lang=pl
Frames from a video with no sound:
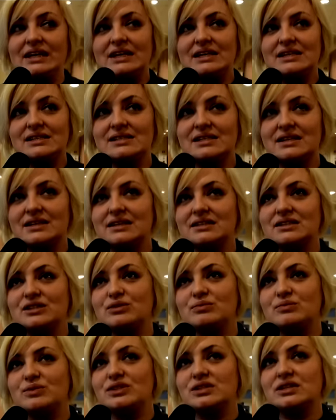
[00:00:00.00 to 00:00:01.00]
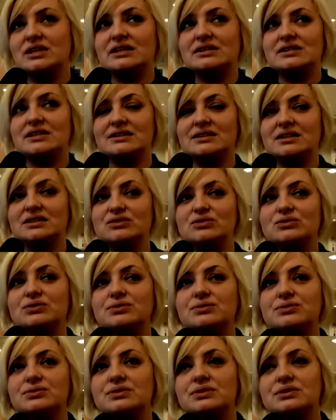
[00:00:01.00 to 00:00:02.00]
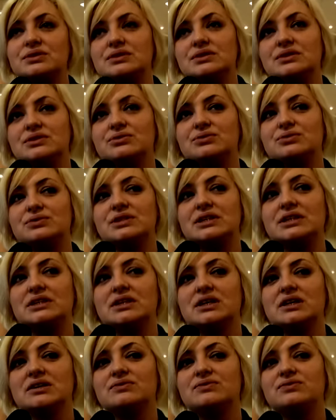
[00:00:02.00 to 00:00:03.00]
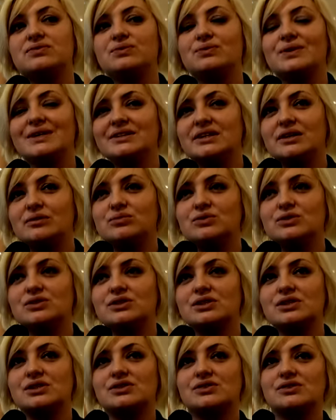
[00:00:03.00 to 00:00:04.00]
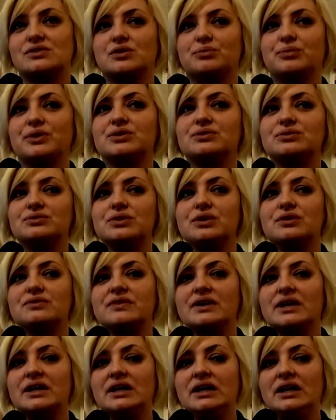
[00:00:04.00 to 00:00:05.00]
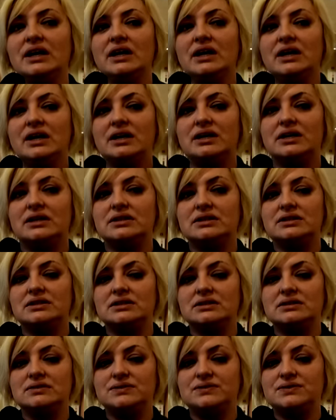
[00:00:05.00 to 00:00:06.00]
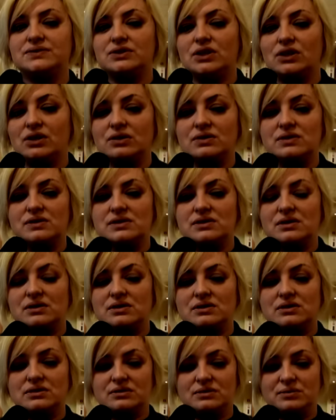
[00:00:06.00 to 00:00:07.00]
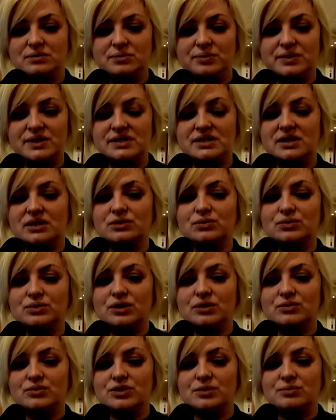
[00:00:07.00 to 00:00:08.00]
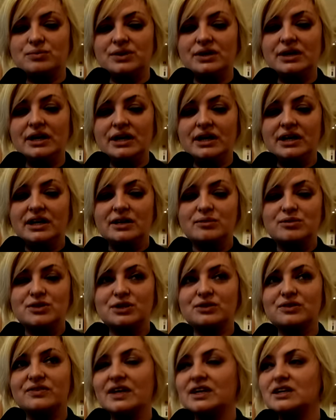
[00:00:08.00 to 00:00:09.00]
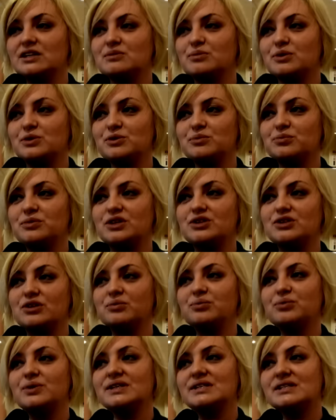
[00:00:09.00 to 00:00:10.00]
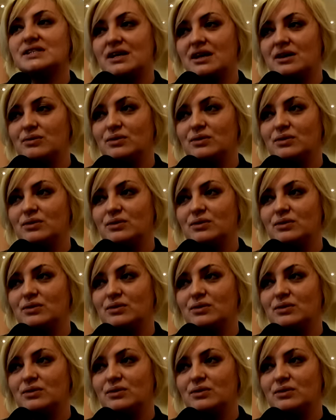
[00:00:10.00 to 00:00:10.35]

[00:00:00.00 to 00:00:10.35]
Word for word: staraliśmy się za ten trud, który jednak wkłada młodzież, opiekunowie w to, co prezentują, żeby im się to w jakiś sposób też opłacało.